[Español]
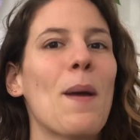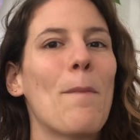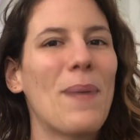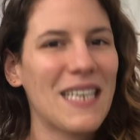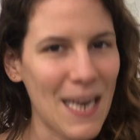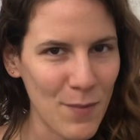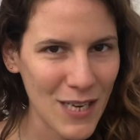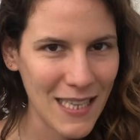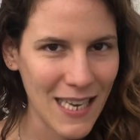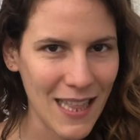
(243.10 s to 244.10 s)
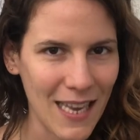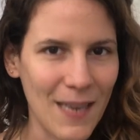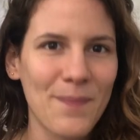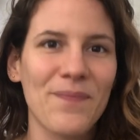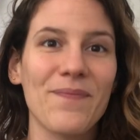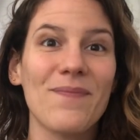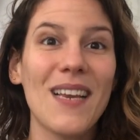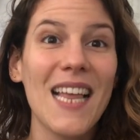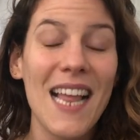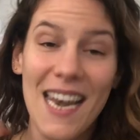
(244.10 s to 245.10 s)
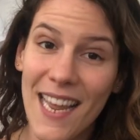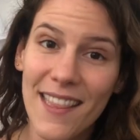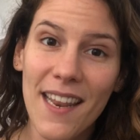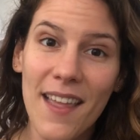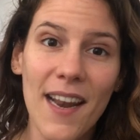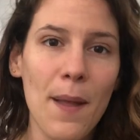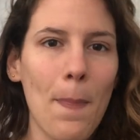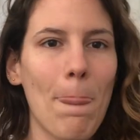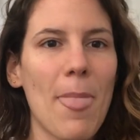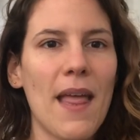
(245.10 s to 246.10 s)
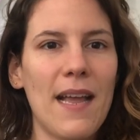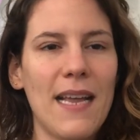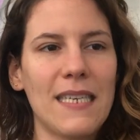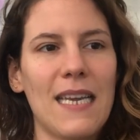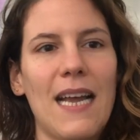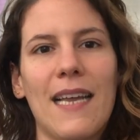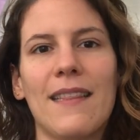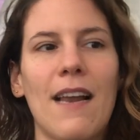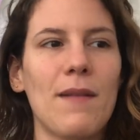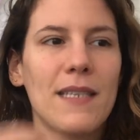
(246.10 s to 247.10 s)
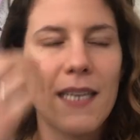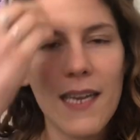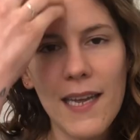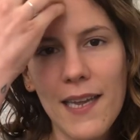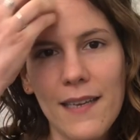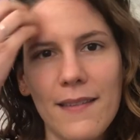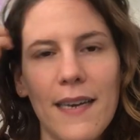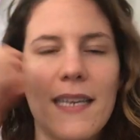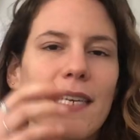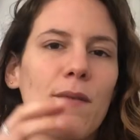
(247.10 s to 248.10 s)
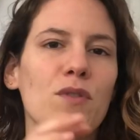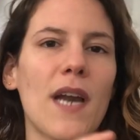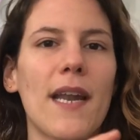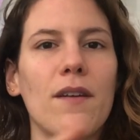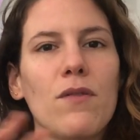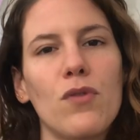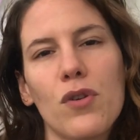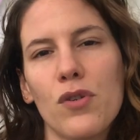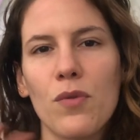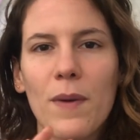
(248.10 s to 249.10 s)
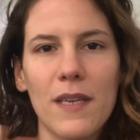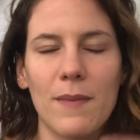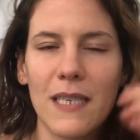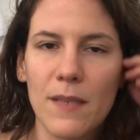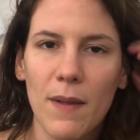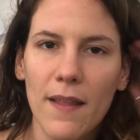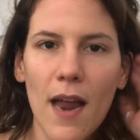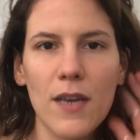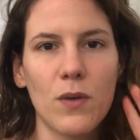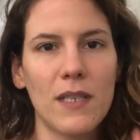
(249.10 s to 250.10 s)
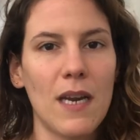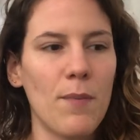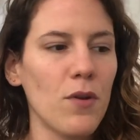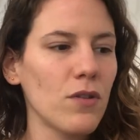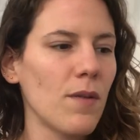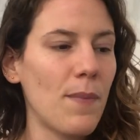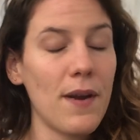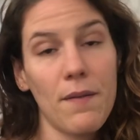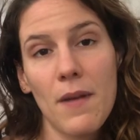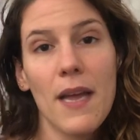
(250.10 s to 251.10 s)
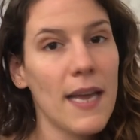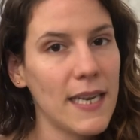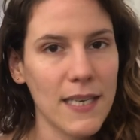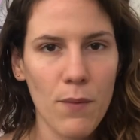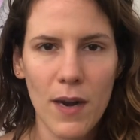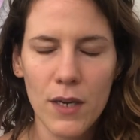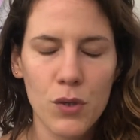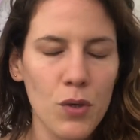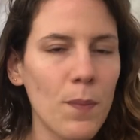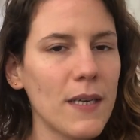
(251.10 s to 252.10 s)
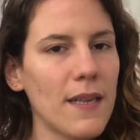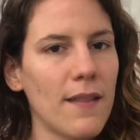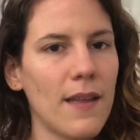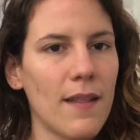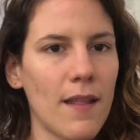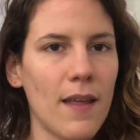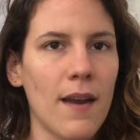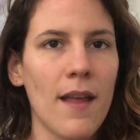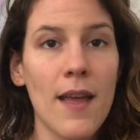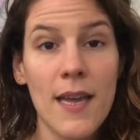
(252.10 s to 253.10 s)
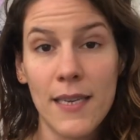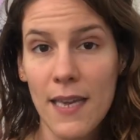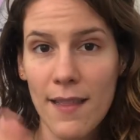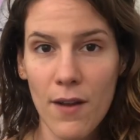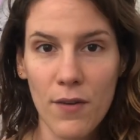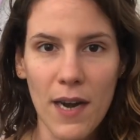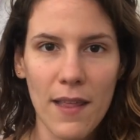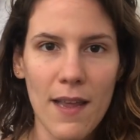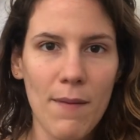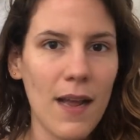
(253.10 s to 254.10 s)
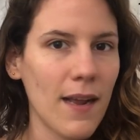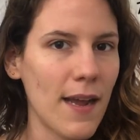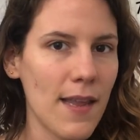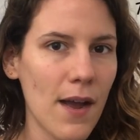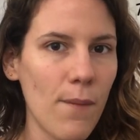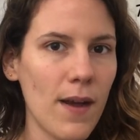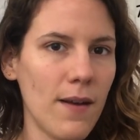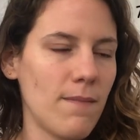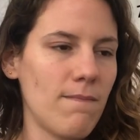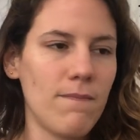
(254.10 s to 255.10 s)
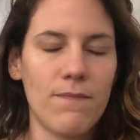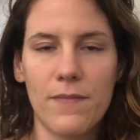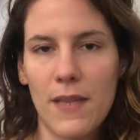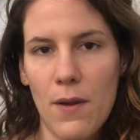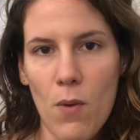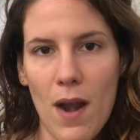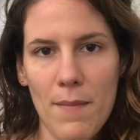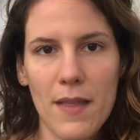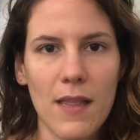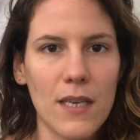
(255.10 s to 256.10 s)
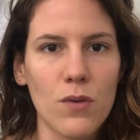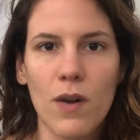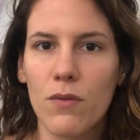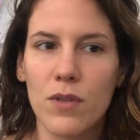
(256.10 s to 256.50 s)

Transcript: Pasamos a la tercera. La tercera es la que tal vez sí que tenéis que buscar en unos súper más especiales o así el producto, pero es igual súper sencilla de hacer. Se hace con arcilla blanca y agua. Igual mezclas una